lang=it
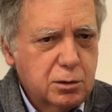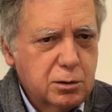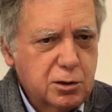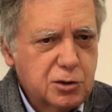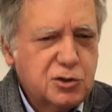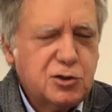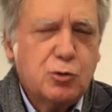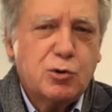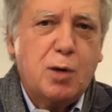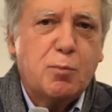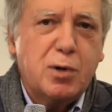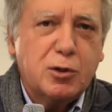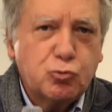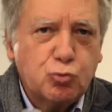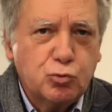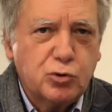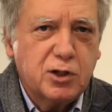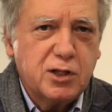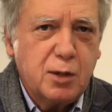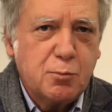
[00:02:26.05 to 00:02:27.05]
che sia una
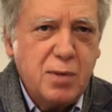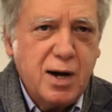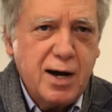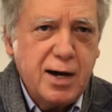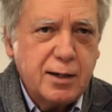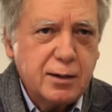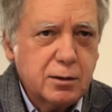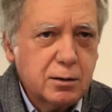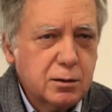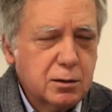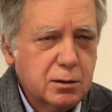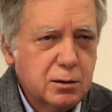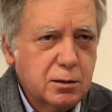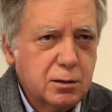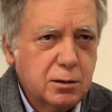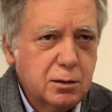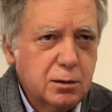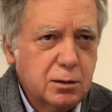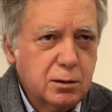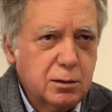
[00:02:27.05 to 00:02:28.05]
battuta da bar.
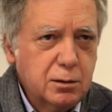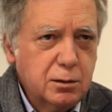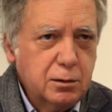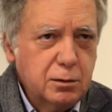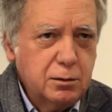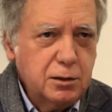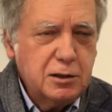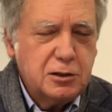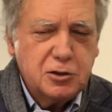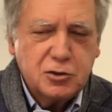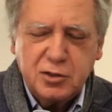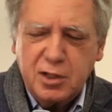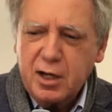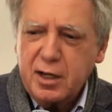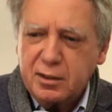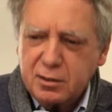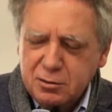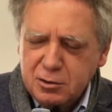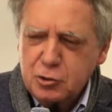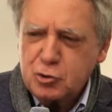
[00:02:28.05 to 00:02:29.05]
E gli
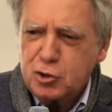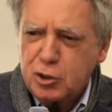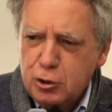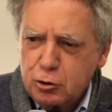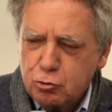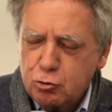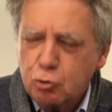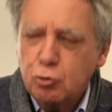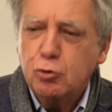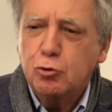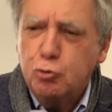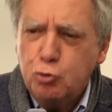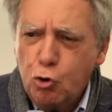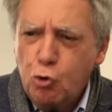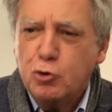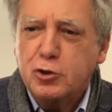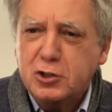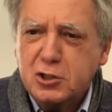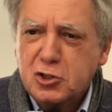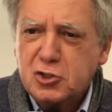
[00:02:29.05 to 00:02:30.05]
sta dicendo
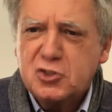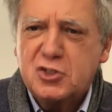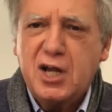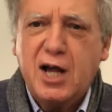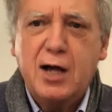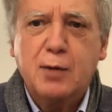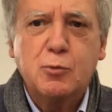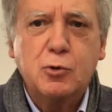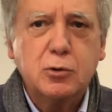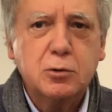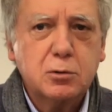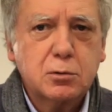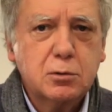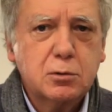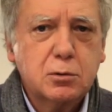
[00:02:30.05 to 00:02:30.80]
noi chi siamo.